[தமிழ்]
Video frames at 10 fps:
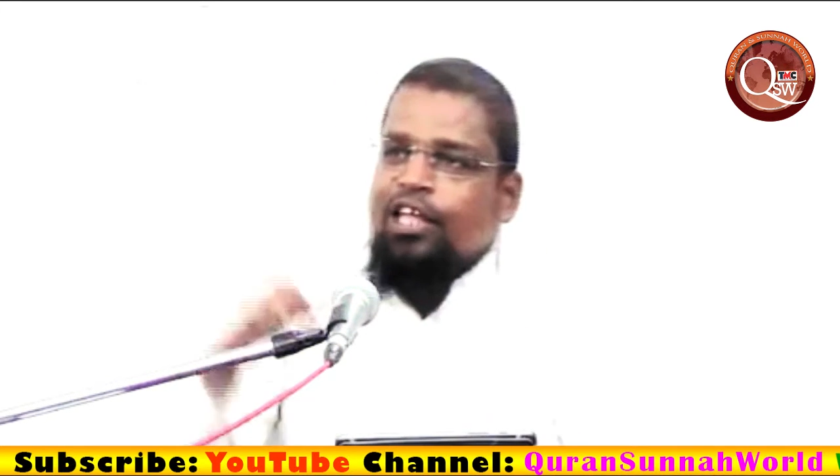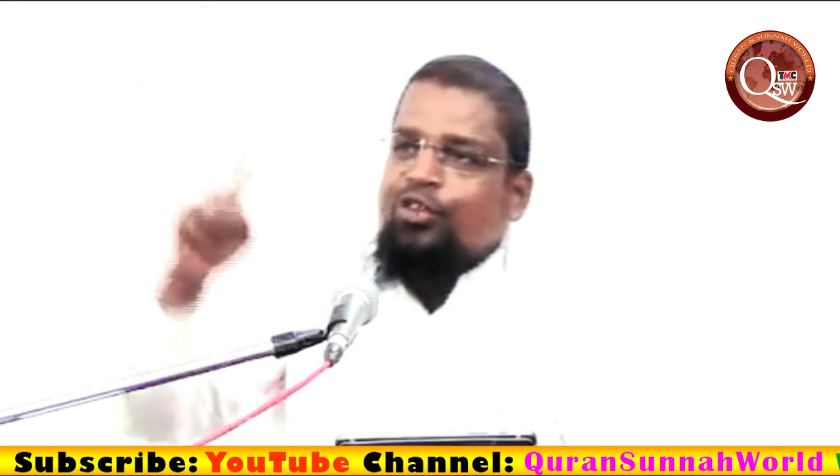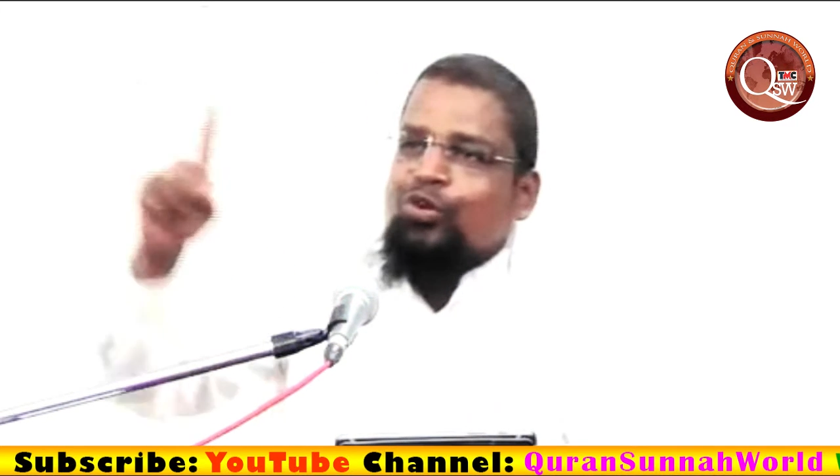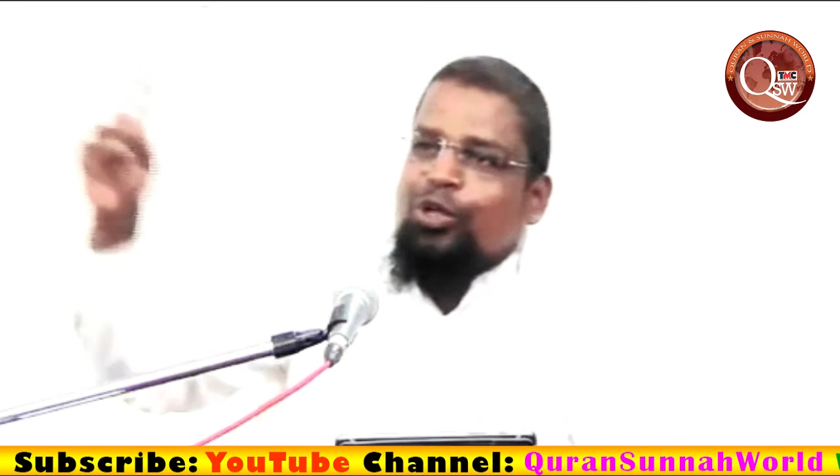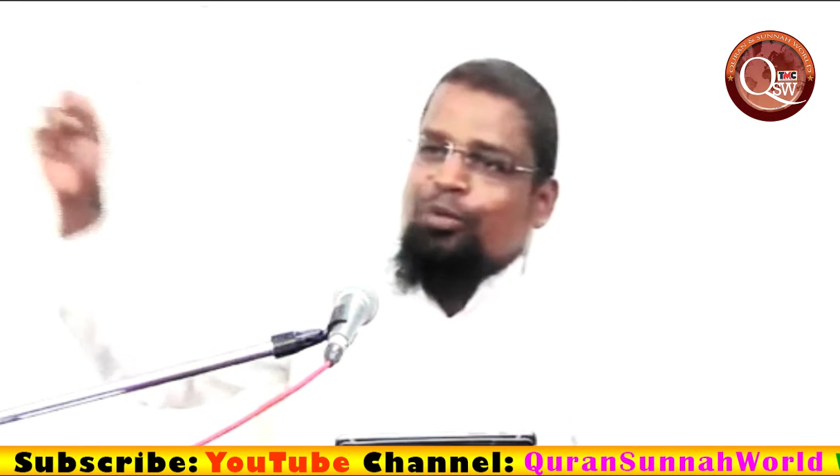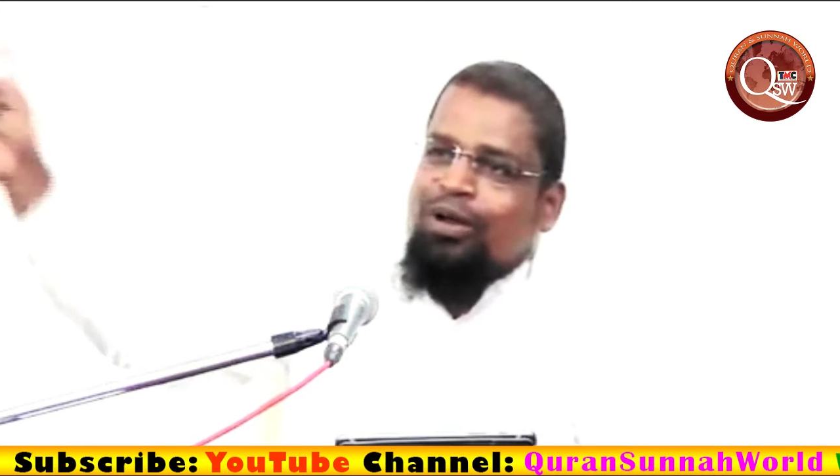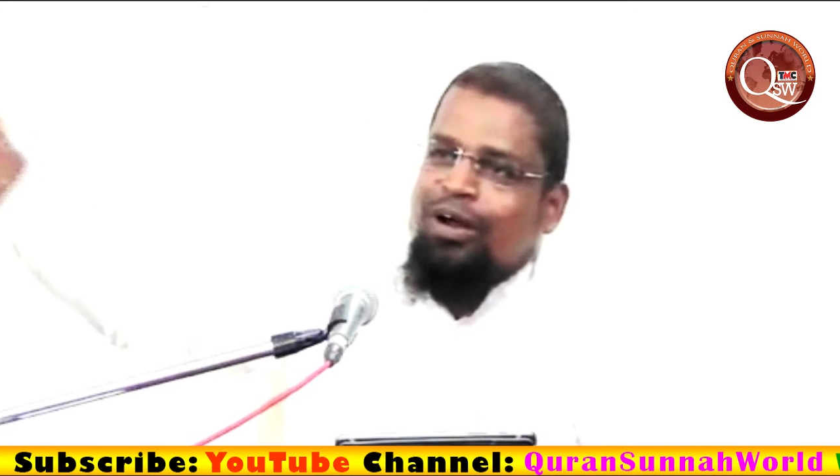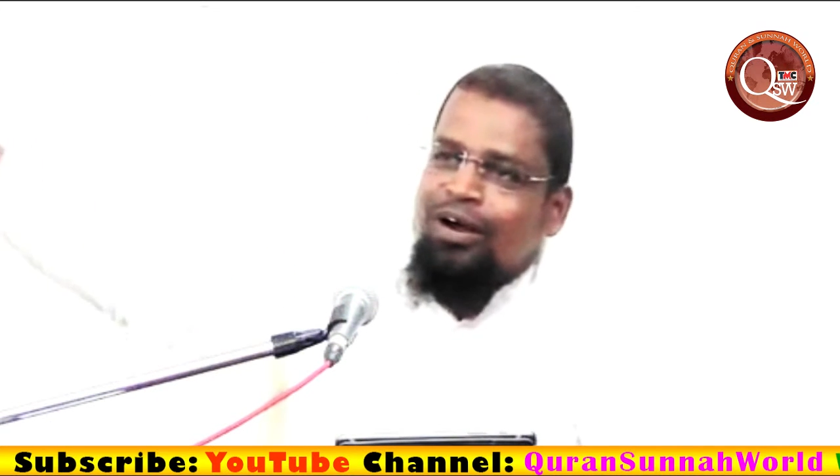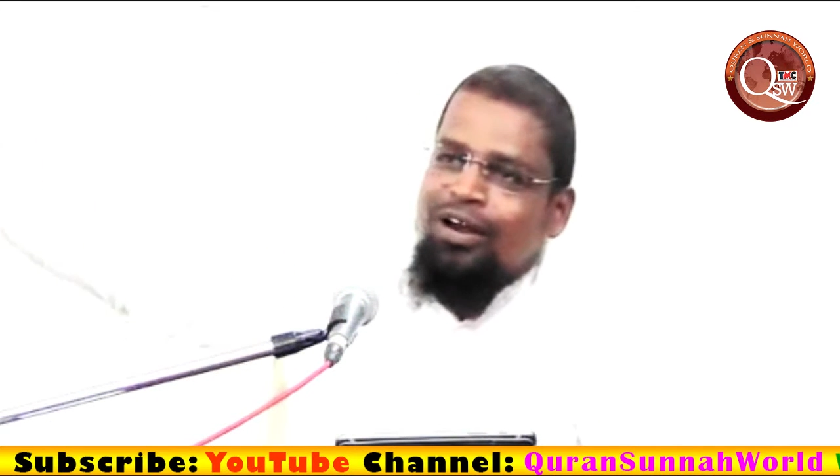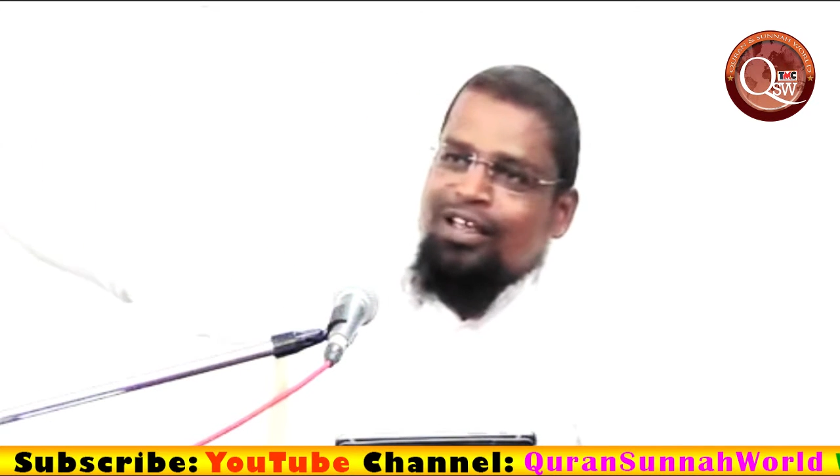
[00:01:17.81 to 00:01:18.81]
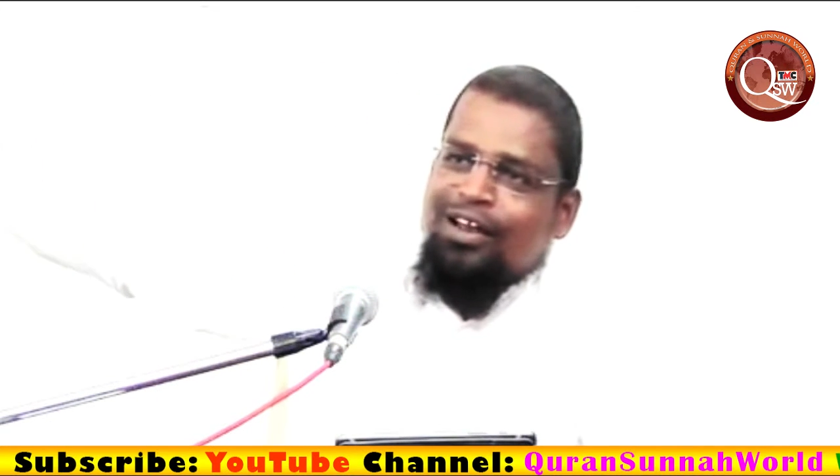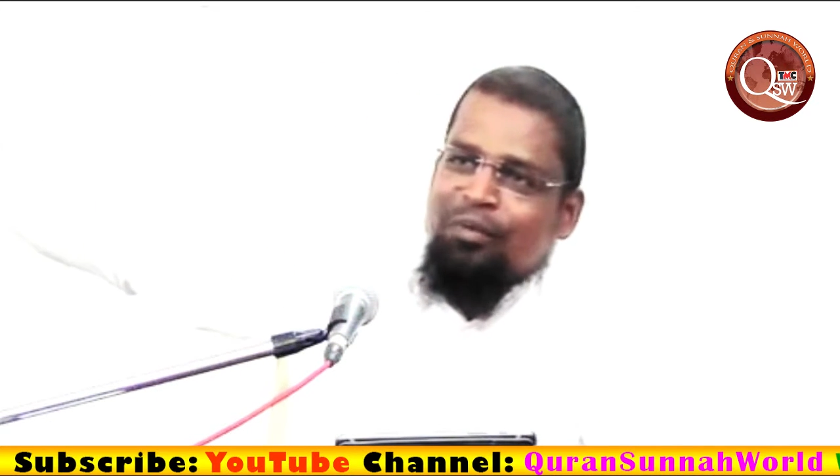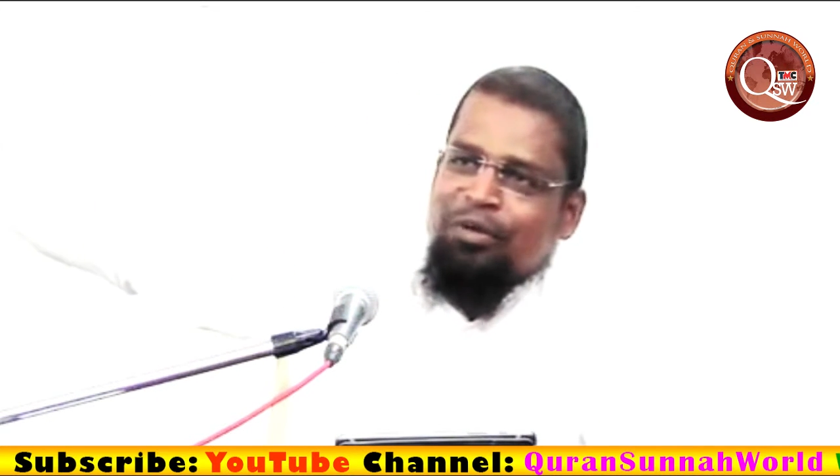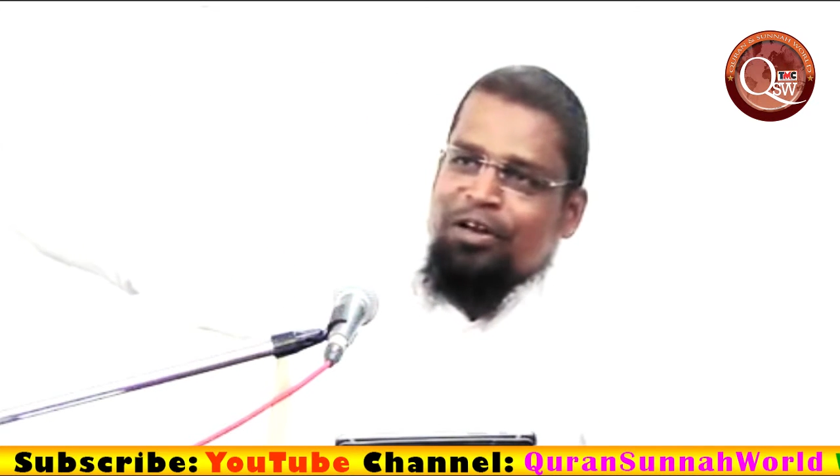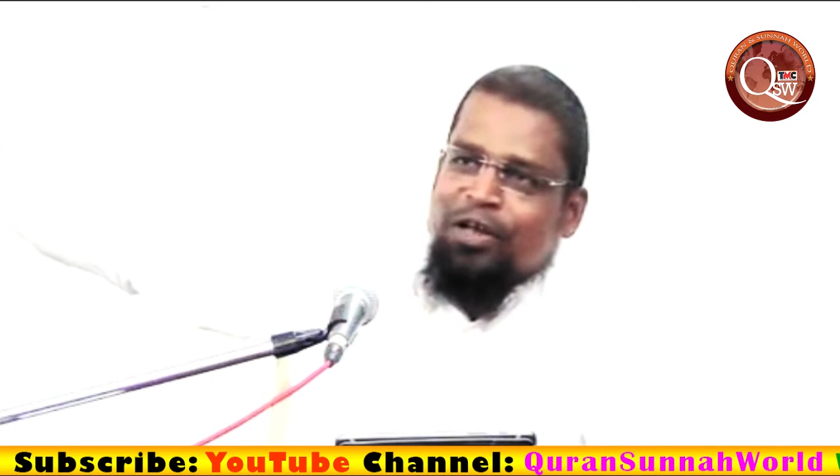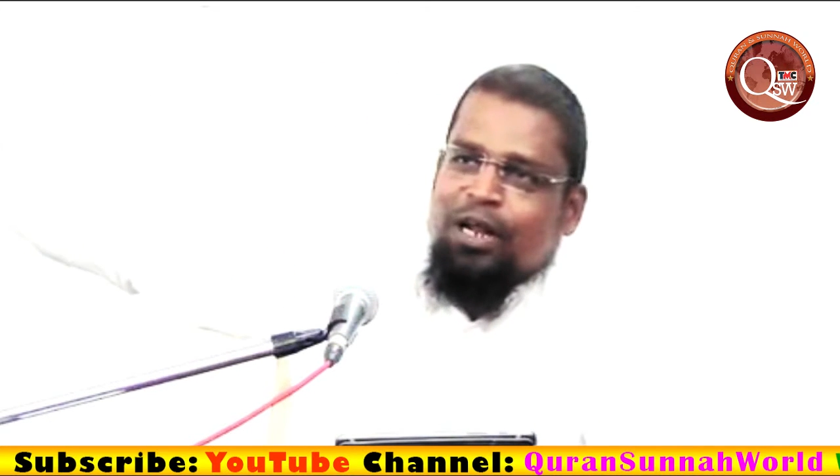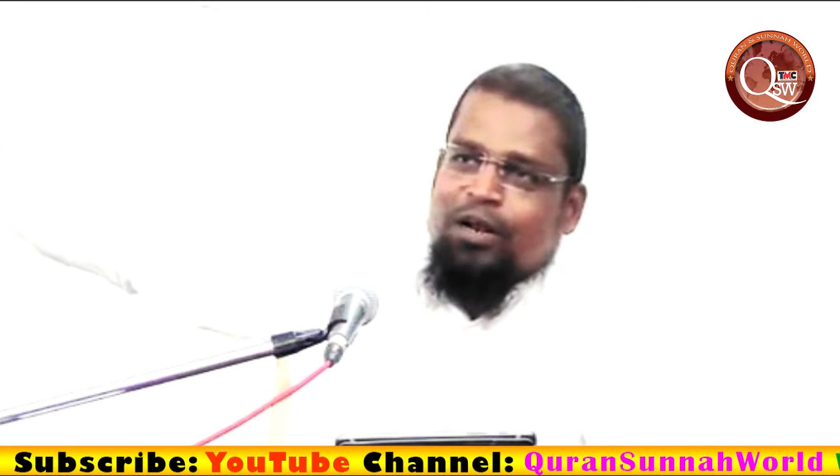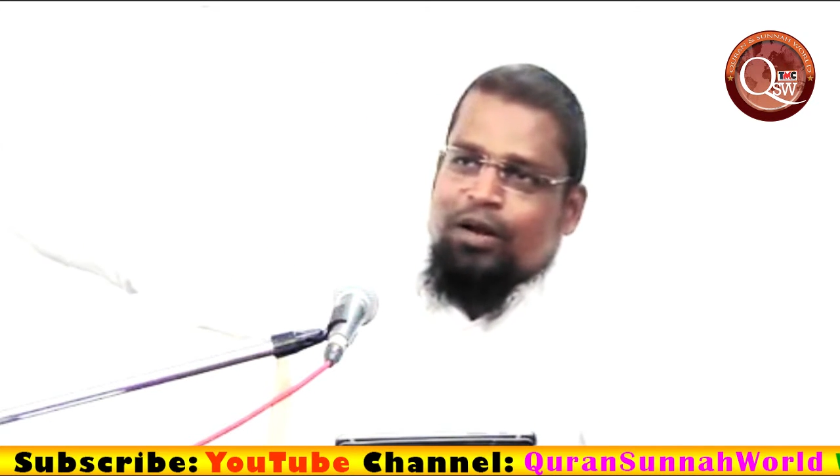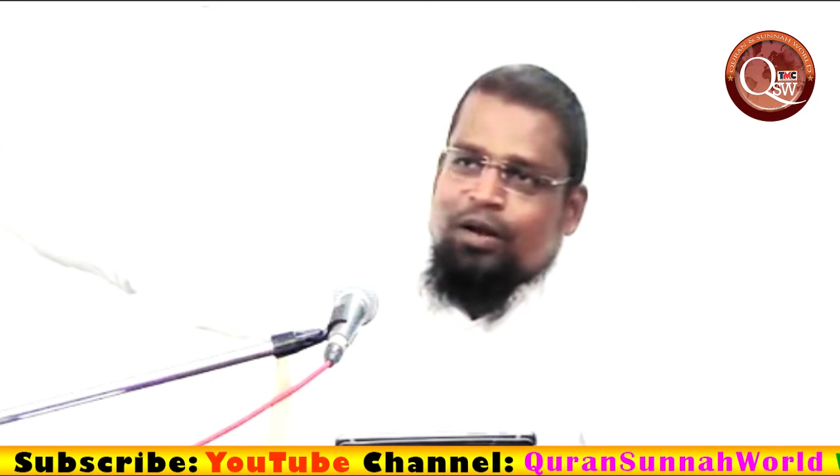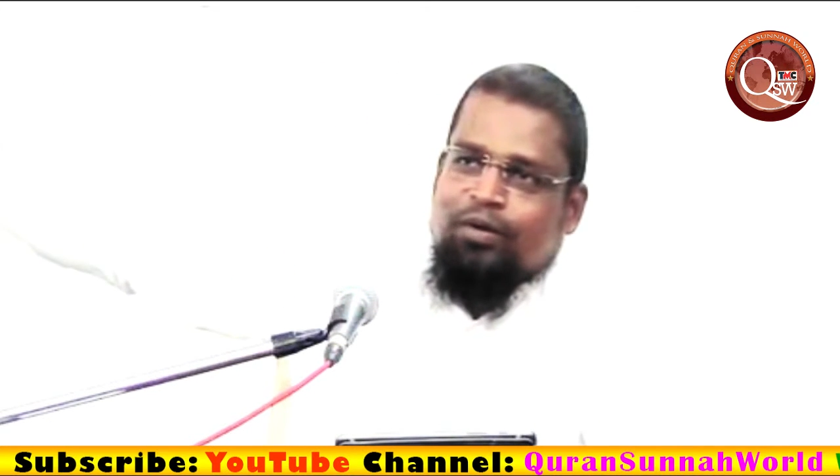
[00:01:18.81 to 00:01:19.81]
எத்தனை பேர் ஆடை இல்லாமல்
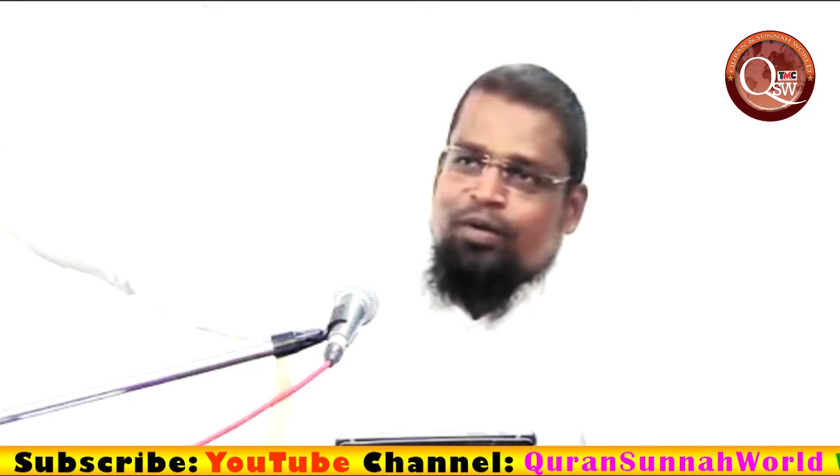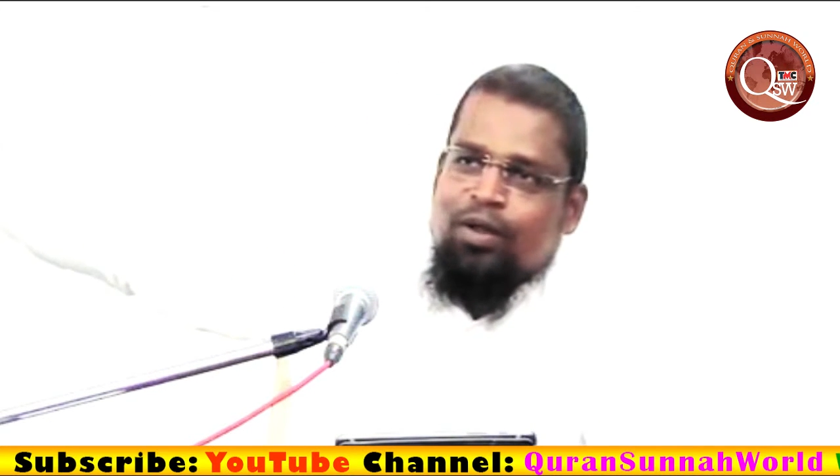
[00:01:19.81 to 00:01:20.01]
இருக்கிறார்கள்